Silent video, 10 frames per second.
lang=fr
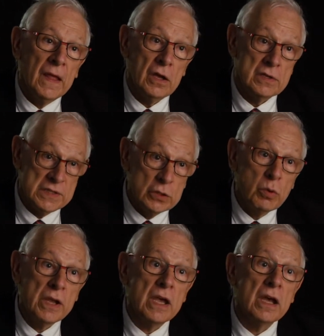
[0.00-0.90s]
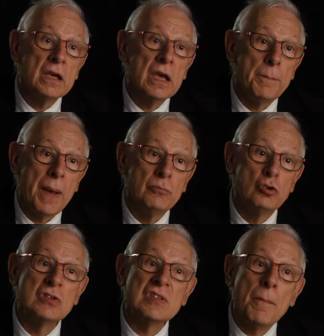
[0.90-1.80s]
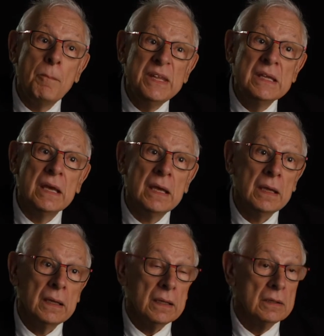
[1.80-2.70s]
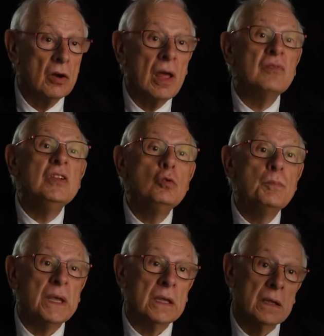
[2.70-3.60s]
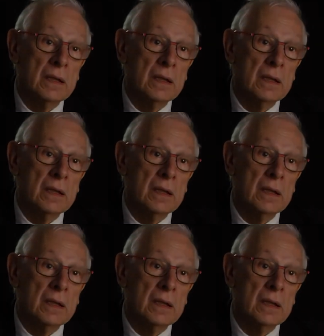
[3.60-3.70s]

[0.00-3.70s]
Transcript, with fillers: un citoyen capable de s'impliquer dans la vie du pays.